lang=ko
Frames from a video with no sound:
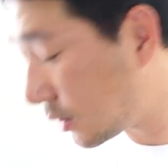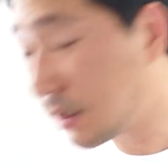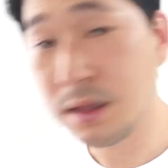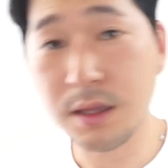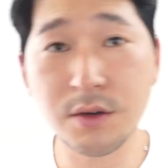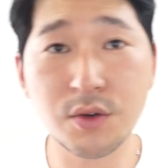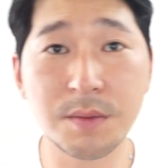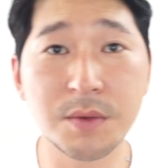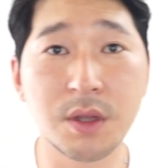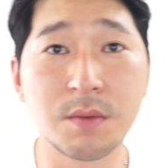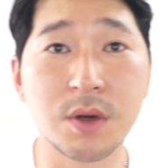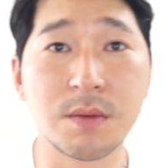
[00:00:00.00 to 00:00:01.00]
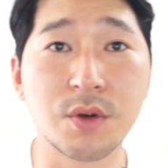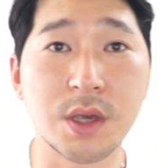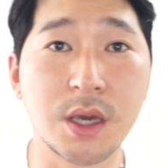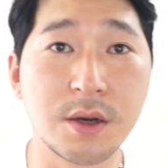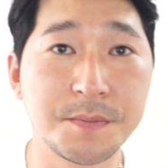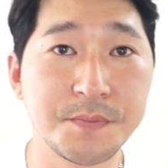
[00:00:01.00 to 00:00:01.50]
틴닝으로 한번 넘어가
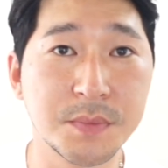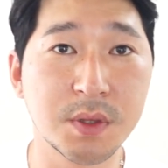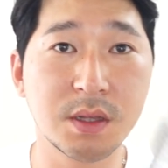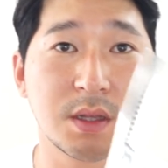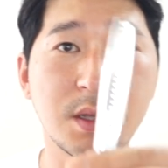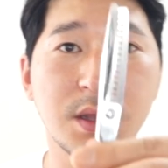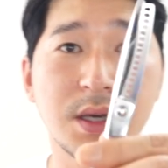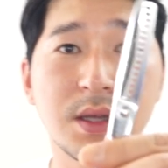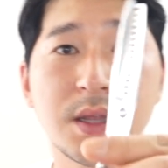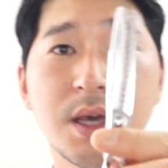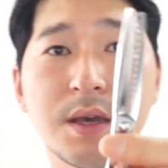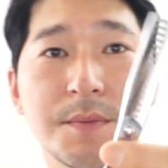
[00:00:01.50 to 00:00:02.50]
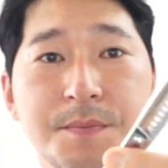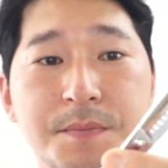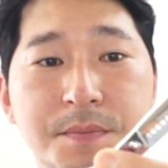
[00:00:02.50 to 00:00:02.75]
볼게요. 틴링인데틴링